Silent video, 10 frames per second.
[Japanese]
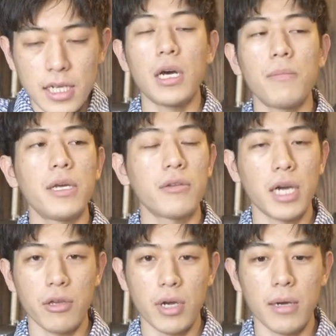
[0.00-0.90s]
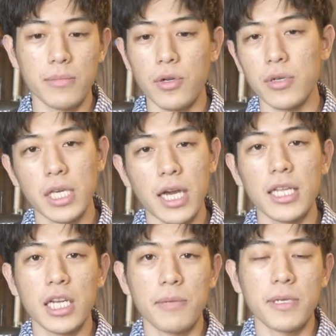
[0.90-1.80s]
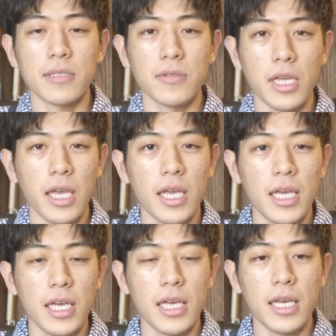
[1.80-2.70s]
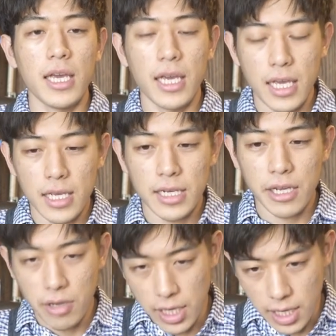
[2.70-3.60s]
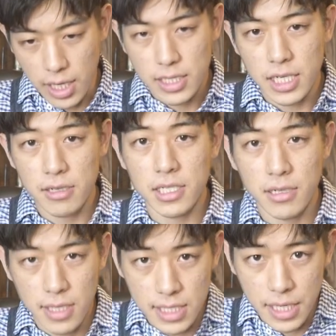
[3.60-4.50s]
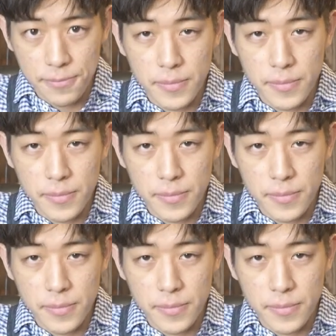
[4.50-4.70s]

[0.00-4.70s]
販売の概要はブログに書いてありますので、えー、概要欄からチェックしてください。